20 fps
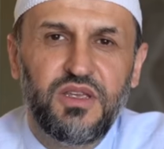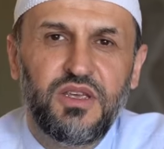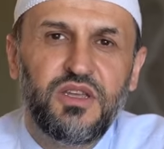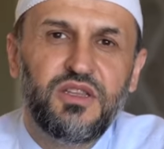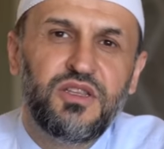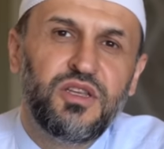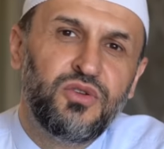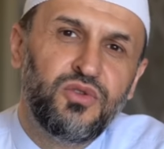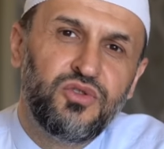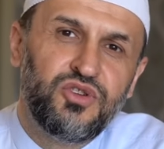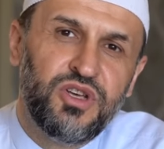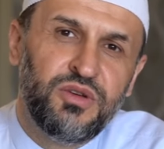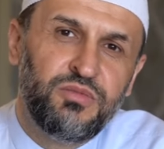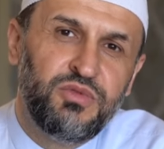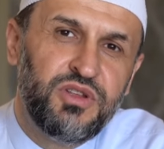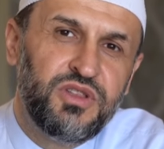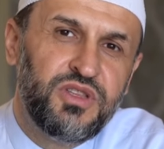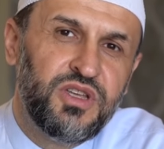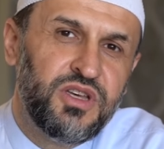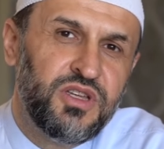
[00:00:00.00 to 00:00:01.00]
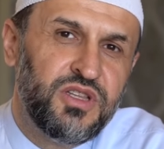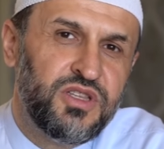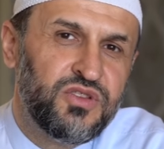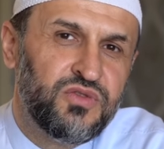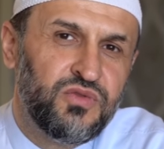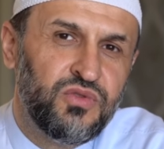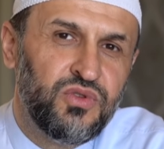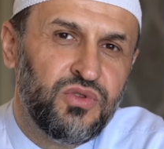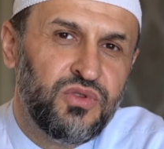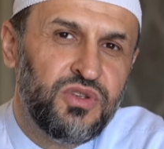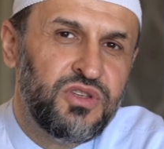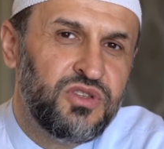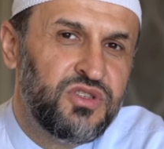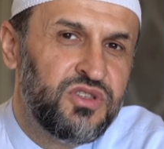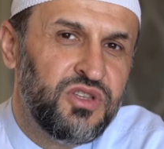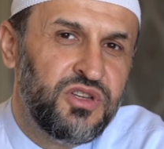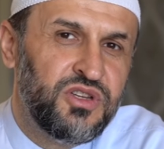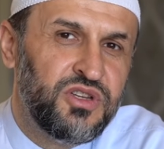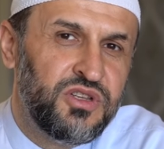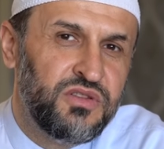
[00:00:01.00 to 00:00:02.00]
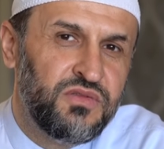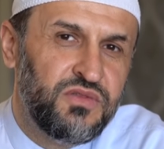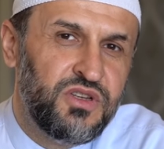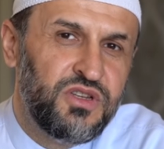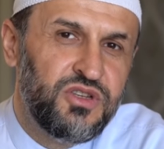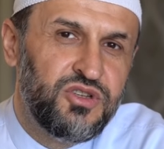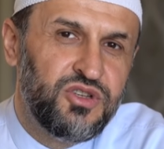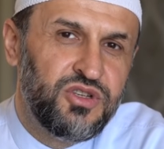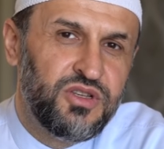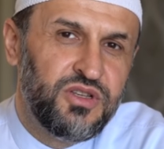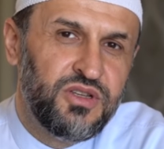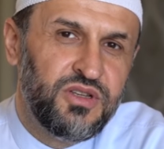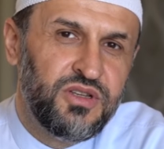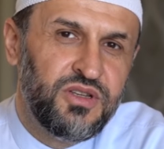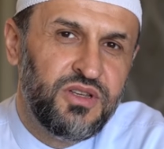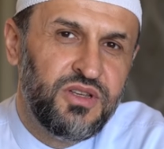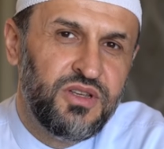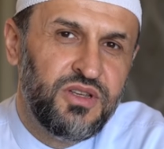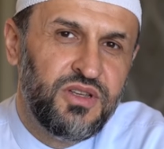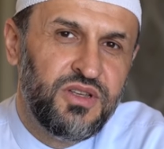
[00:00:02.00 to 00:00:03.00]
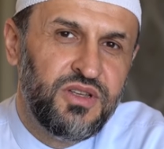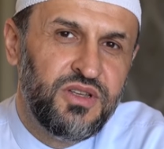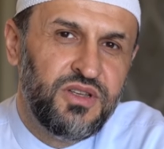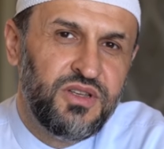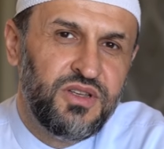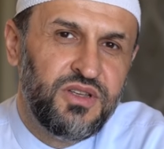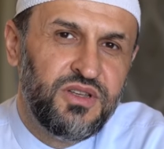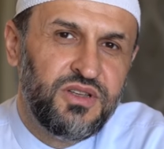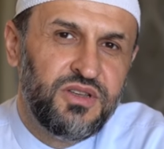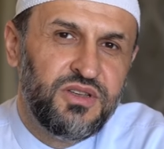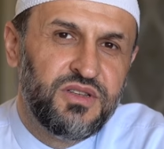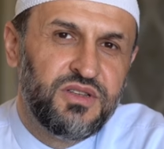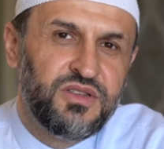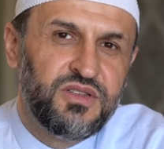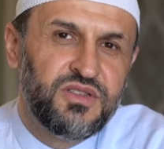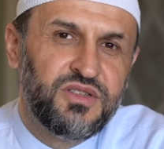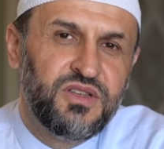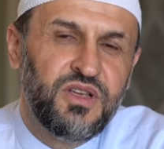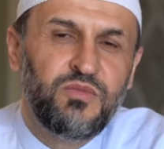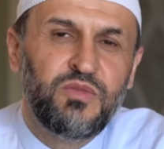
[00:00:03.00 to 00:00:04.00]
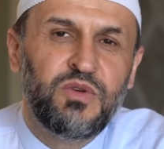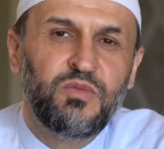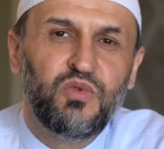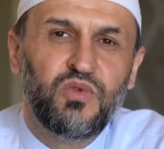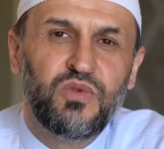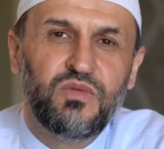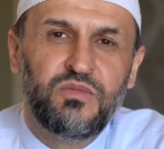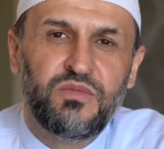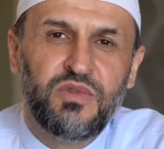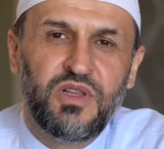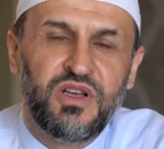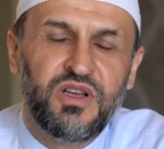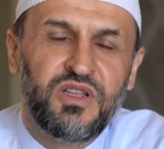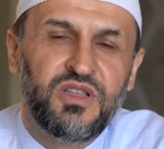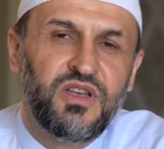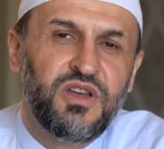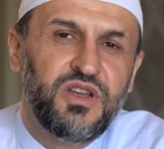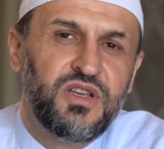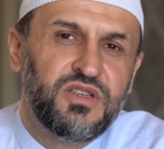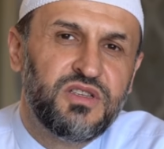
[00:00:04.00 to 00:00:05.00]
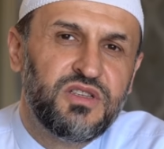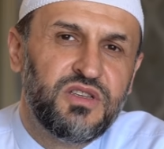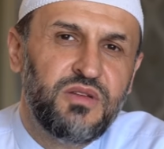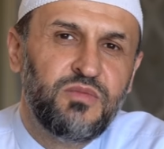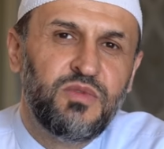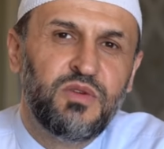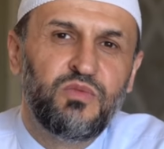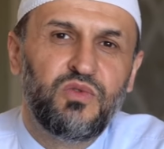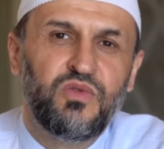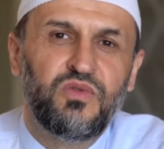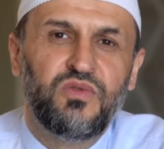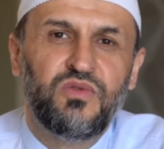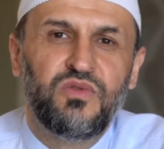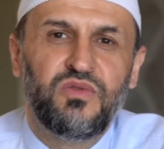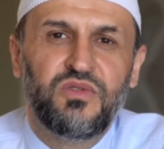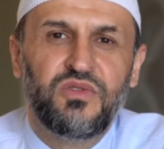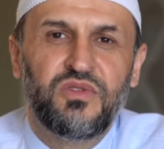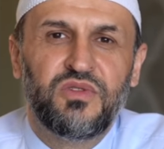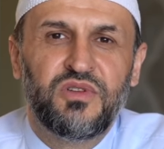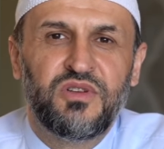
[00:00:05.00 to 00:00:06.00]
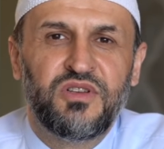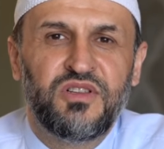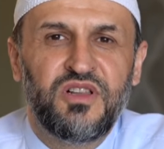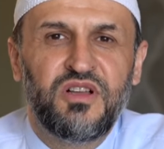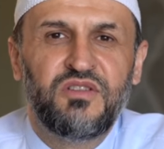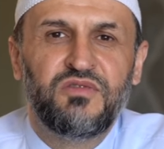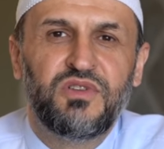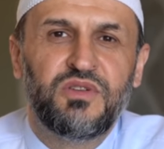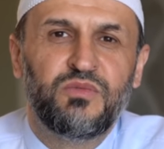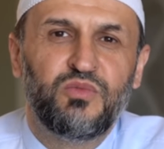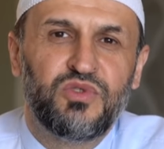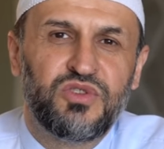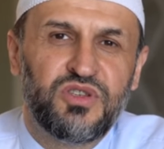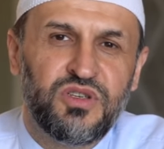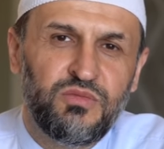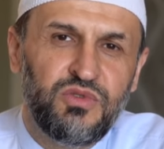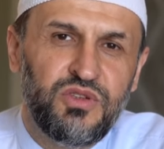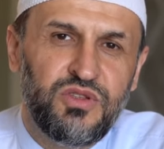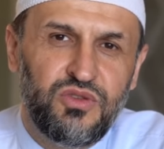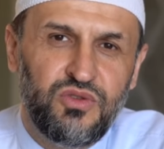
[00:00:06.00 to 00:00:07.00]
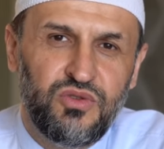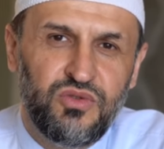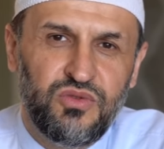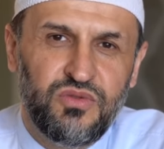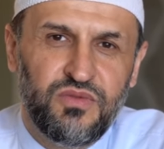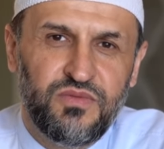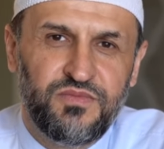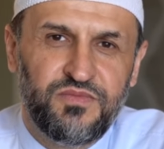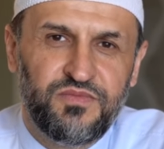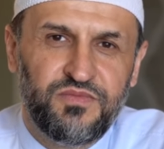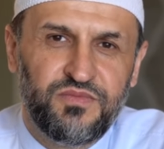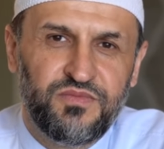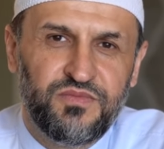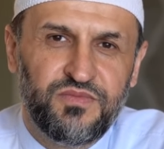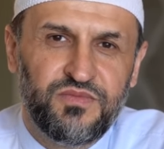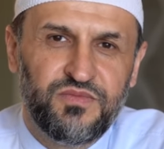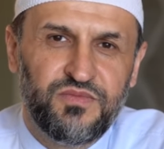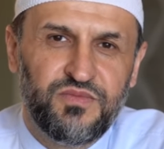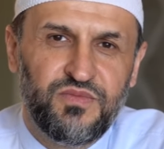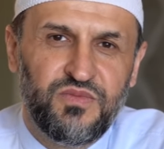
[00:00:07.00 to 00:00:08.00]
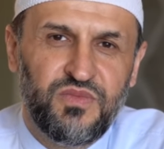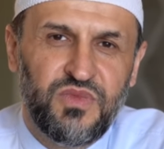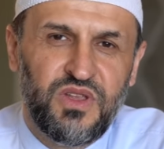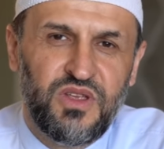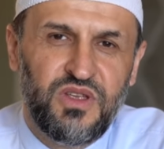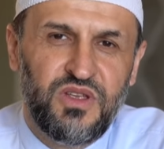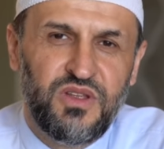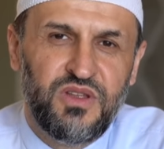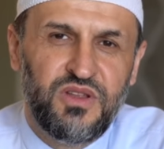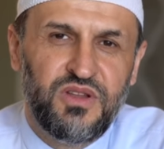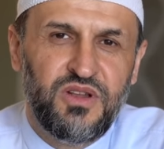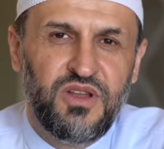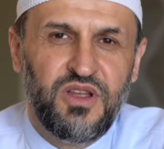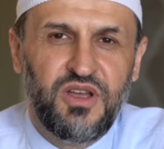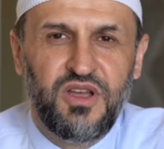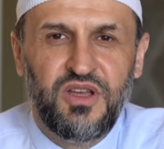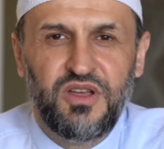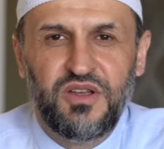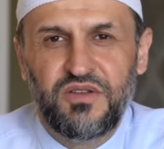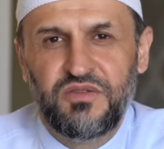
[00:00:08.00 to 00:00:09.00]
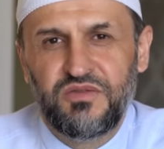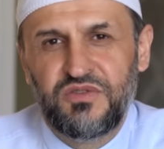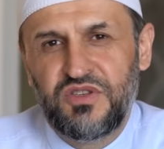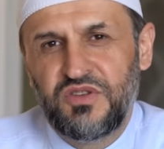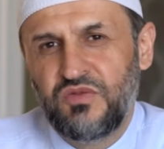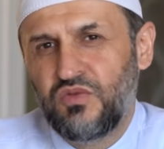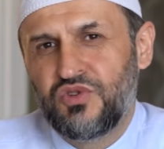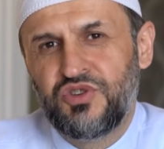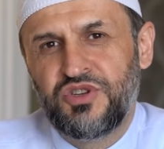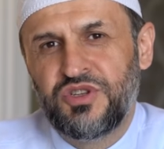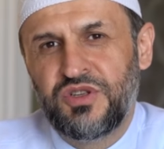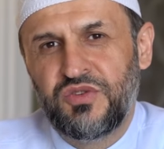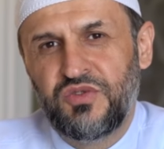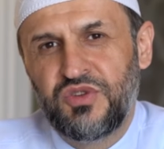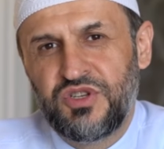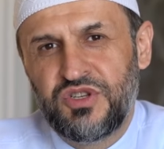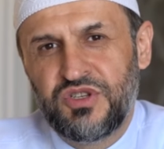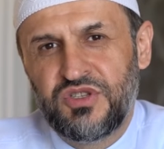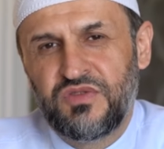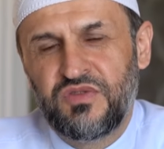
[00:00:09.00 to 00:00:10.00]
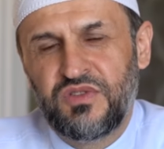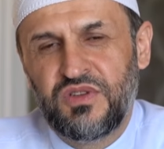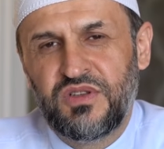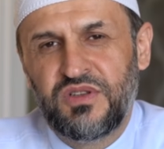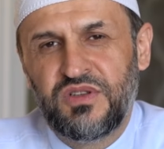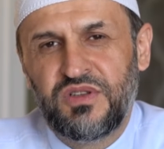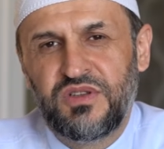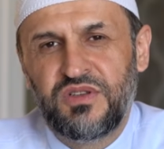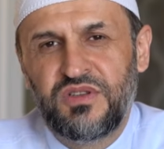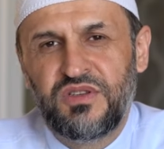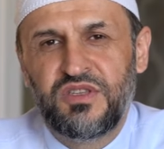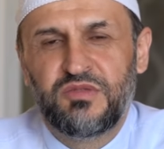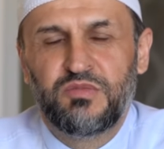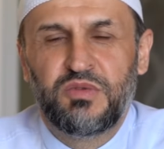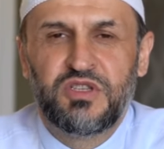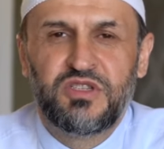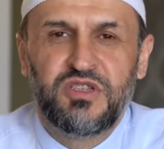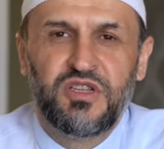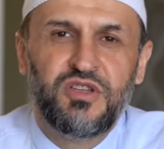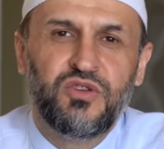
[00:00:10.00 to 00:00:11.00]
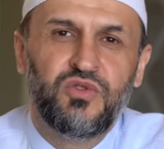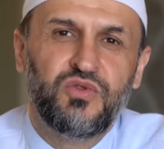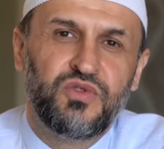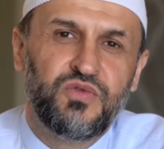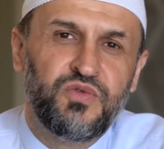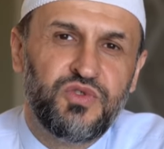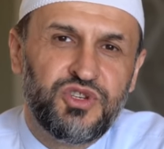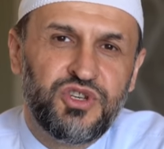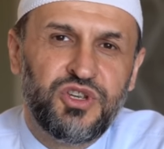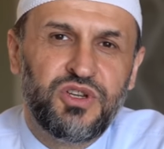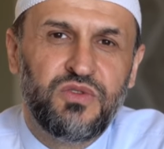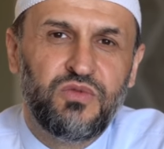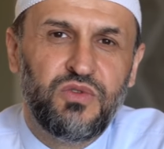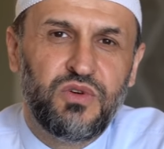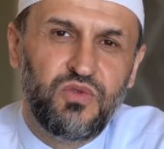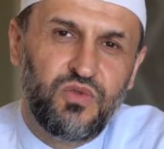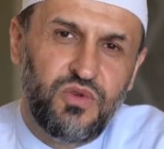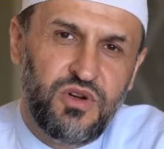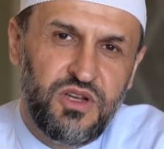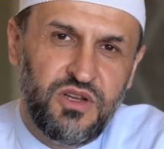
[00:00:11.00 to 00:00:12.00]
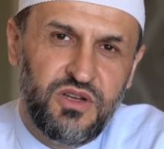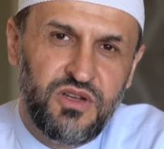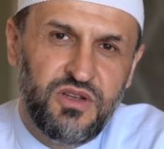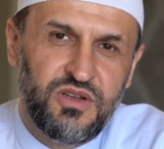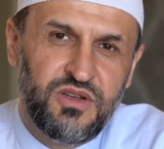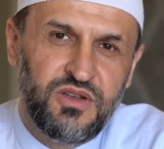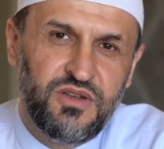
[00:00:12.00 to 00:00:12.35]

Эта ночь обретает свое истинное величие самому, благодаря самому главному событию для всего человечества – неспосланию священного Корана.